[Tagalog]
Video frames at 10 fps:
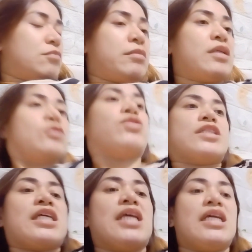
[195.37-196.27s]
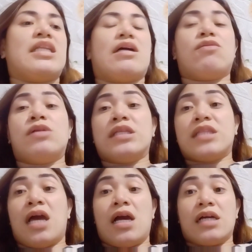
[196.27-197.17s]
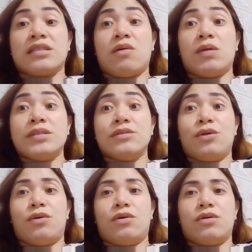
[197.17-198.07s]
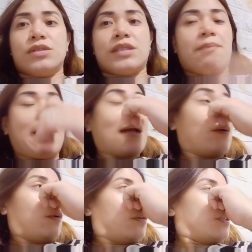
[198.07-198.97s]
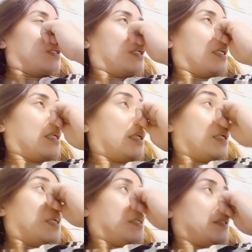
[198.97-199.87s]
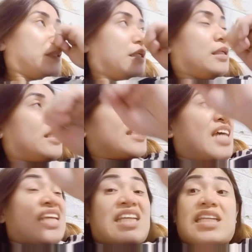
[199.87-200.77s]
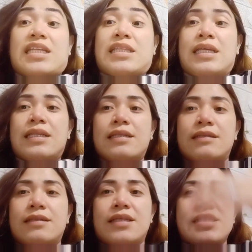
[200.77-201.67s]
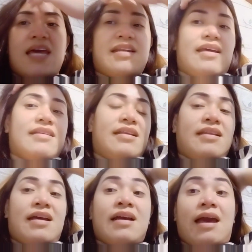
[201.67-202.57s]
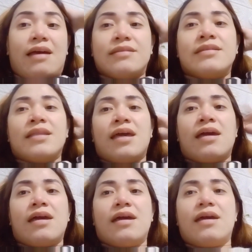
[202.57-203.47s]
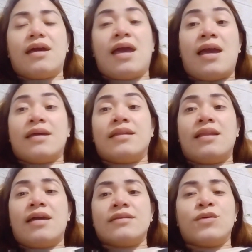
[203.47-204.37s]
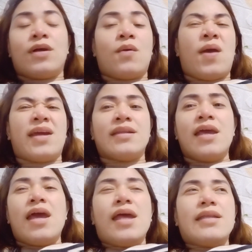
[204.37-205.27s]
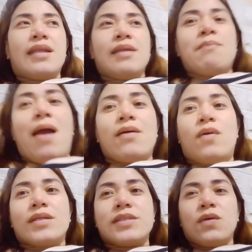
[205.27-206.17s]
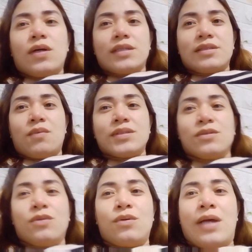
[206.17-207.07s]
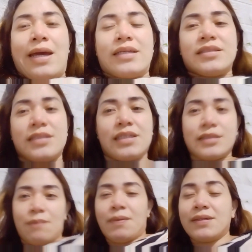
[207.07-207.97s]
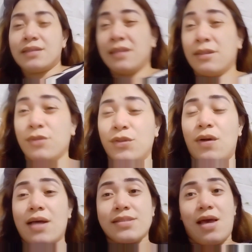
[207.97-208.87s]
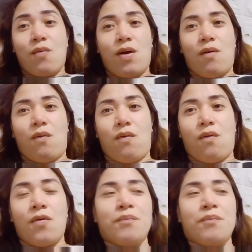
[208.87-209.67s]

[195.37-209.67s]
Medyo sanay na ulit ang katawan ko sa pagod nasanay na din, nasanay din agad na akin lahat yung gawain. Nanibago kasi yung katawan ko, guys. Kasi pag nandito yung asawa ko,